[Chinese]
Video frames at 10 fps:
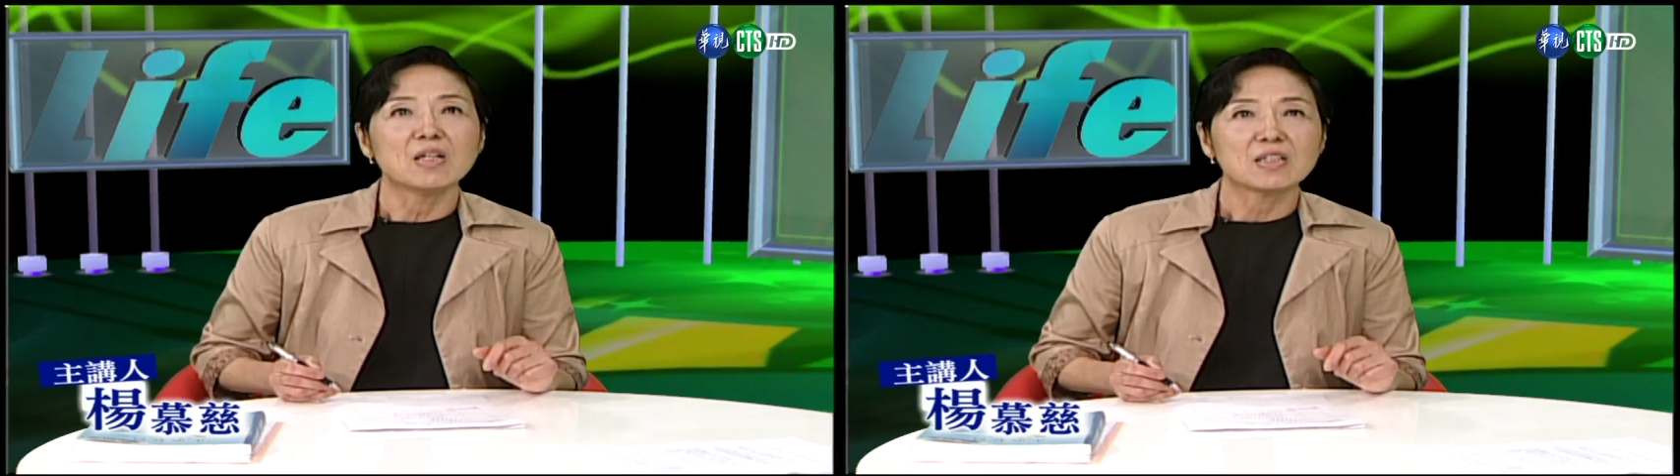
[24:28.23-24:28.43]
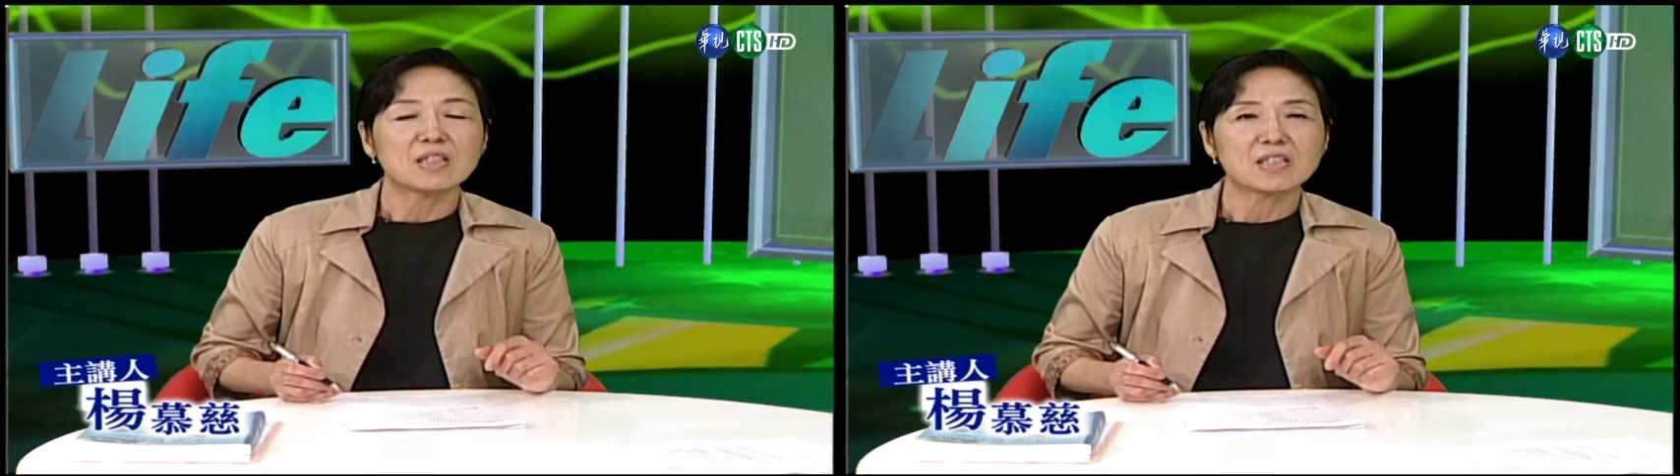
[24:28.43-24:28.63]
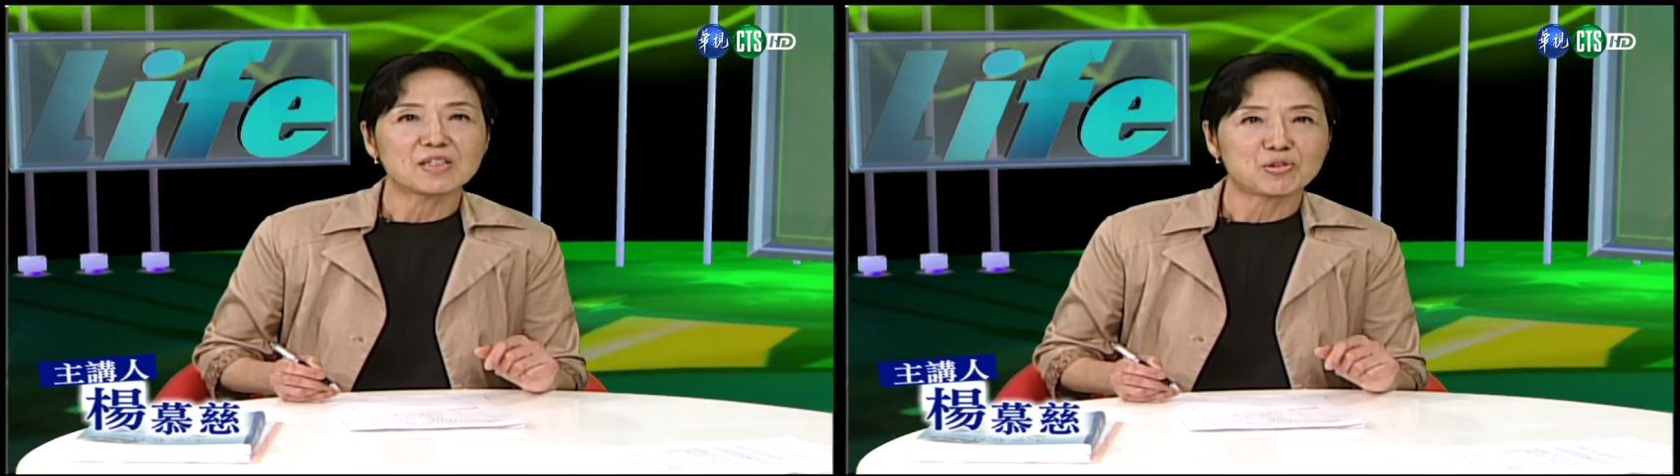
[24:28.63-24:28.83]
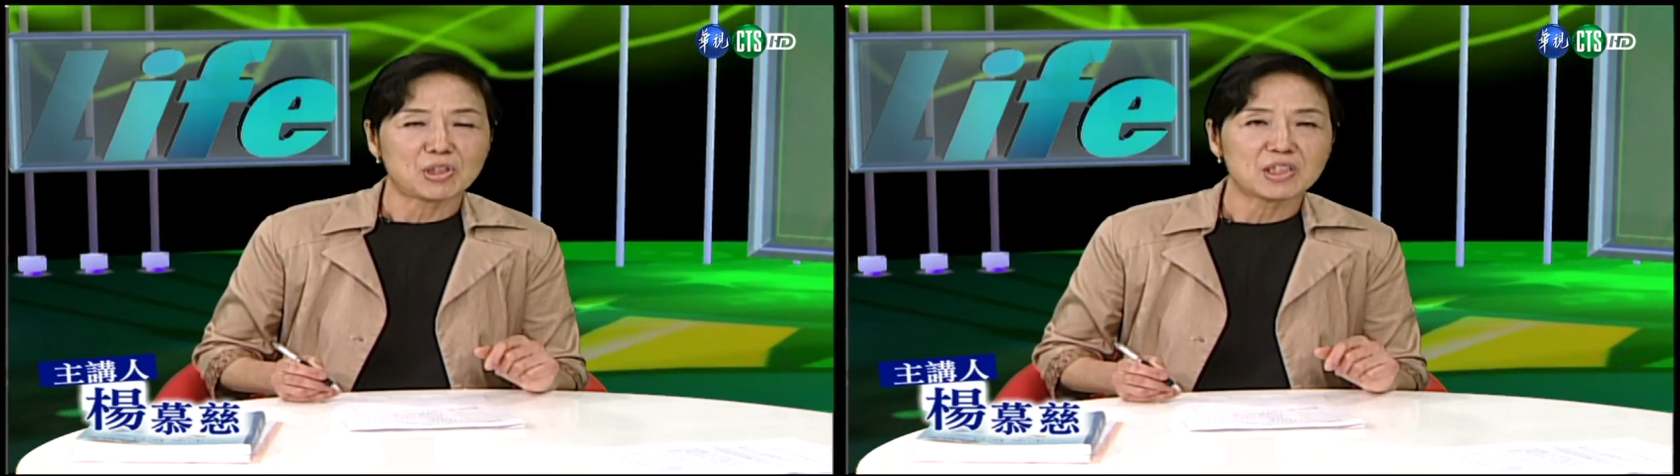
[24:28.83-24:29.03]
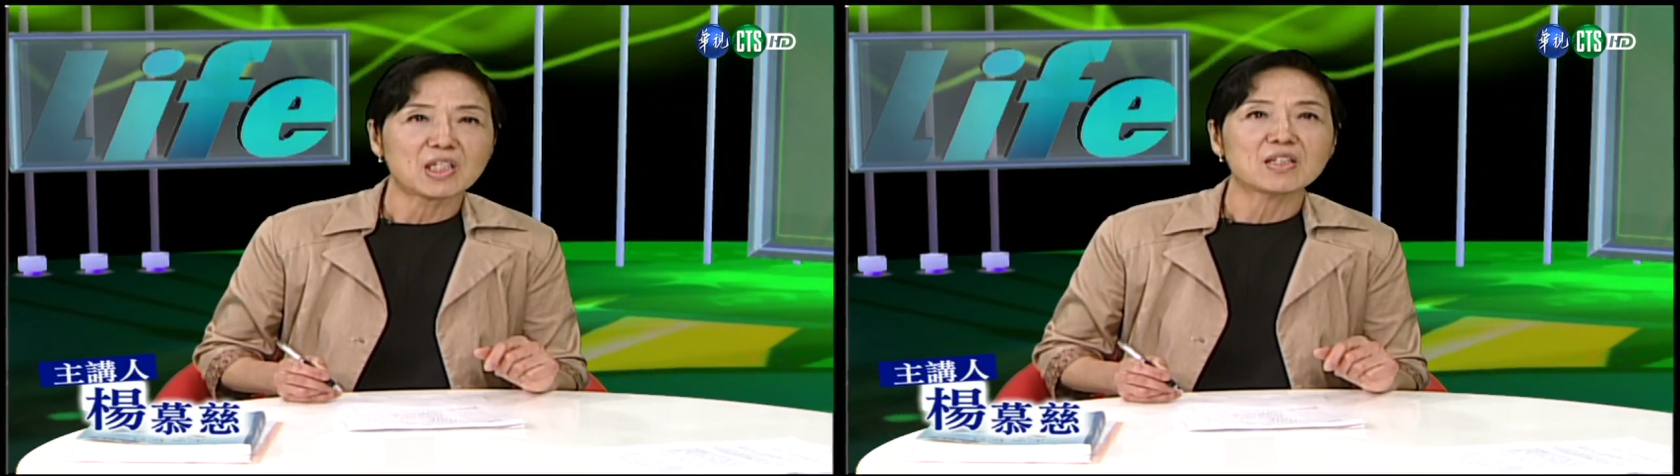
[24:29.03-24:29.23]
那在
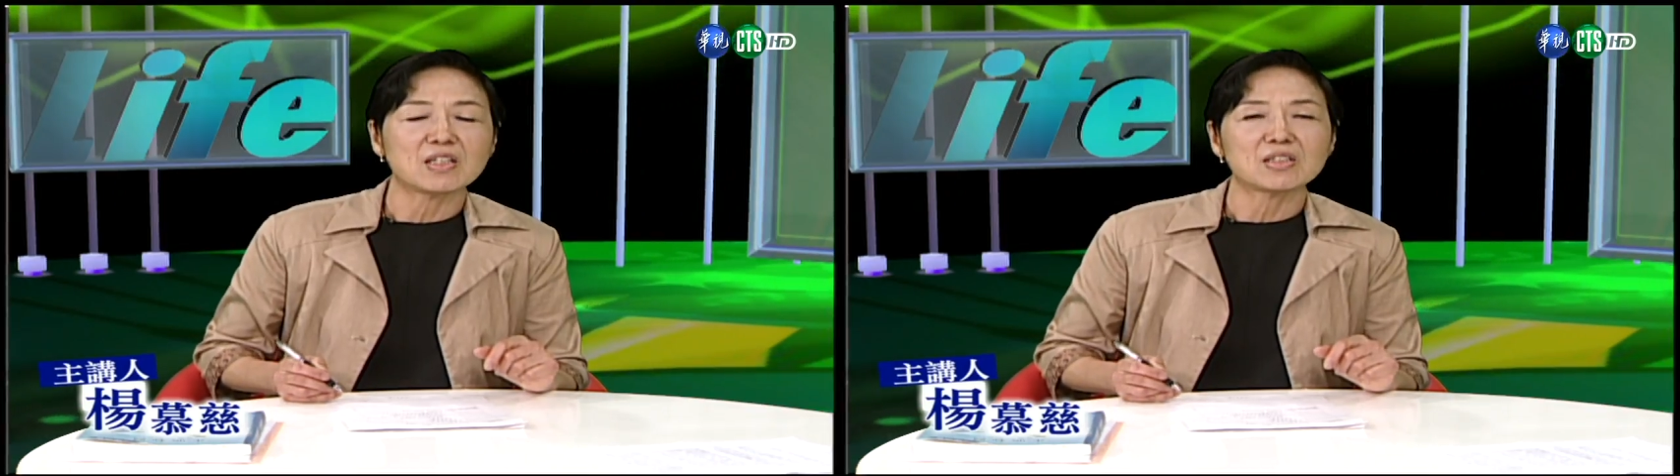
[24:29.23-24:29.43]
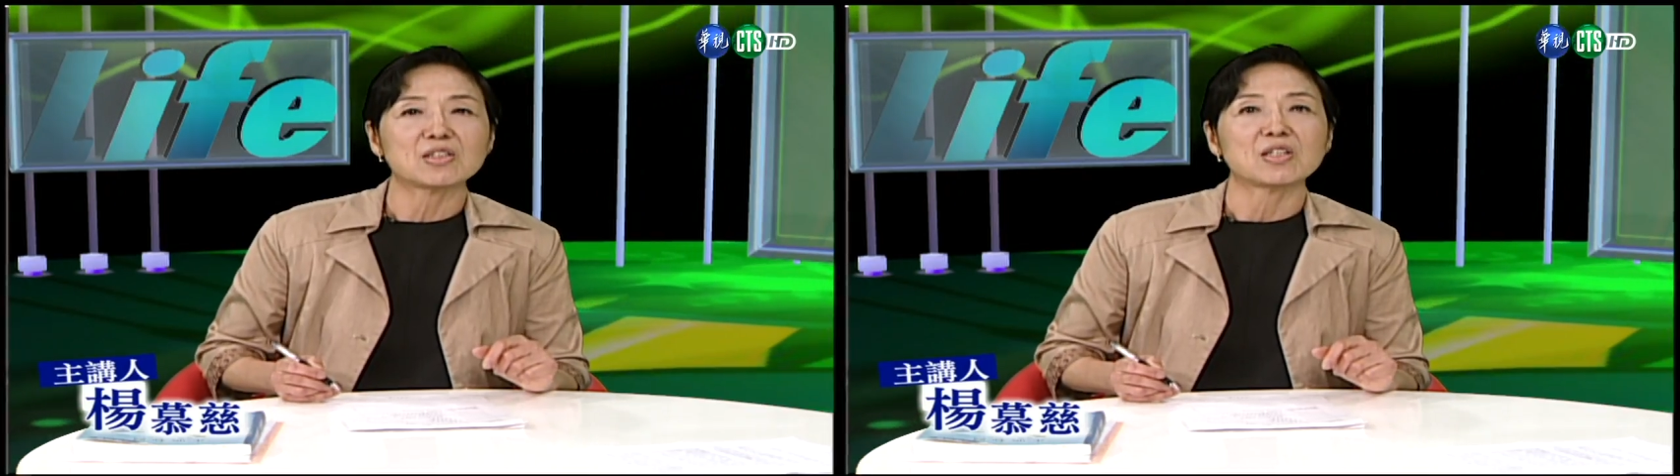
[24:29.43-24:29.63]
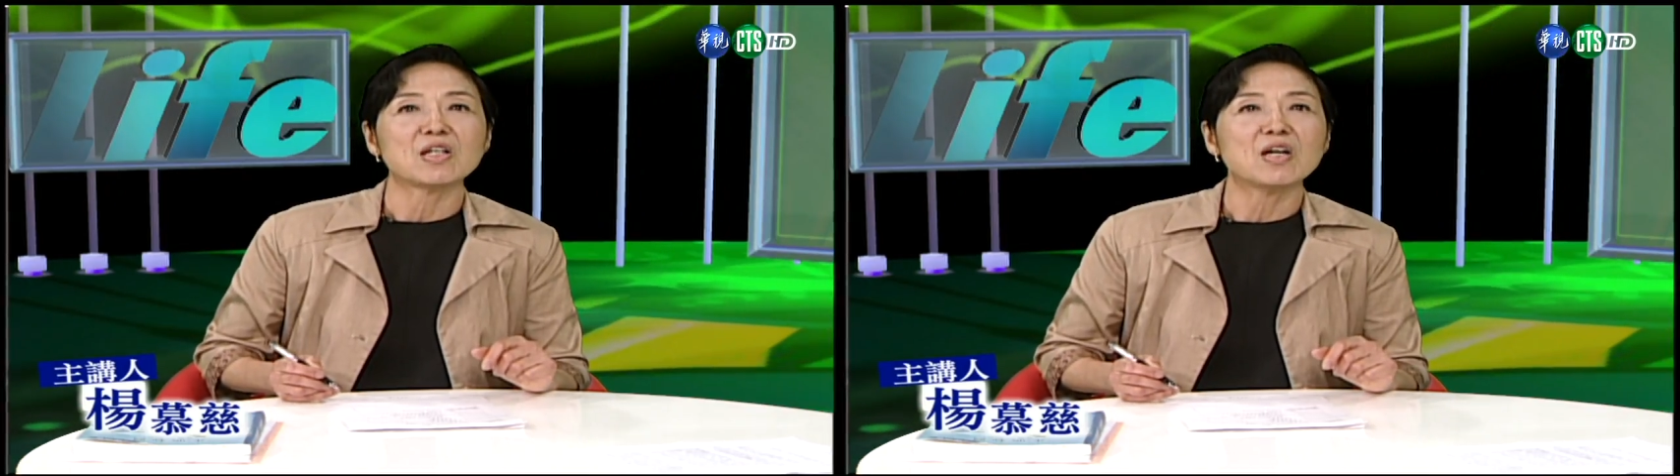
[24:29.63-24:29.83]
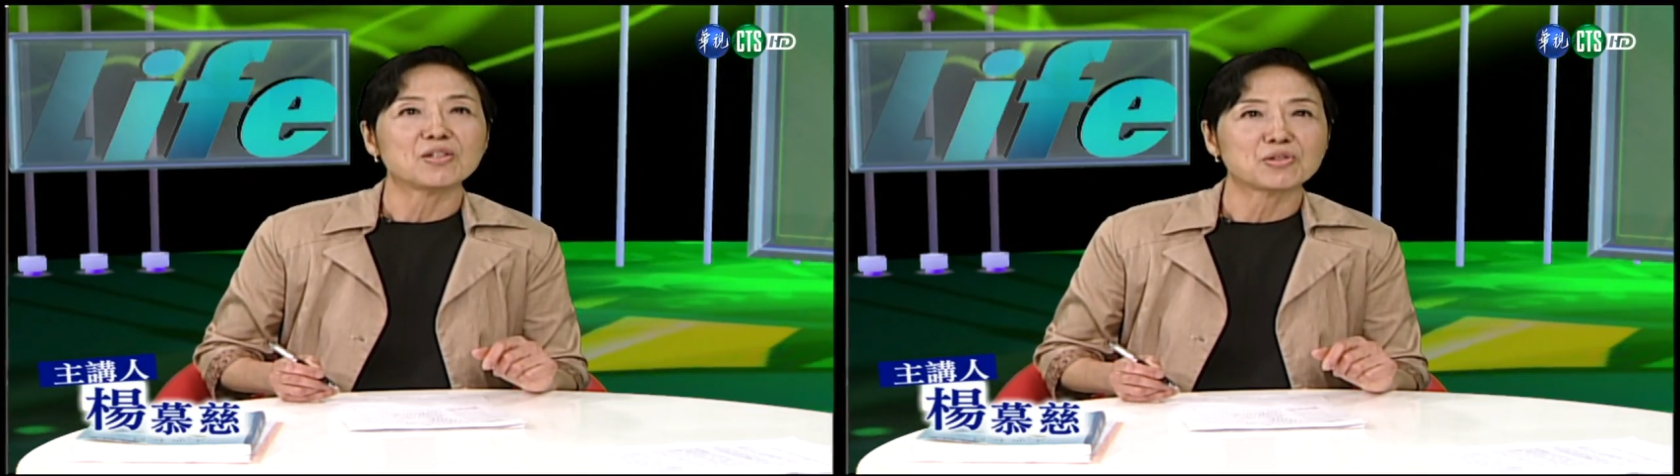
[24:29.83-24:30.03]
学校的时候，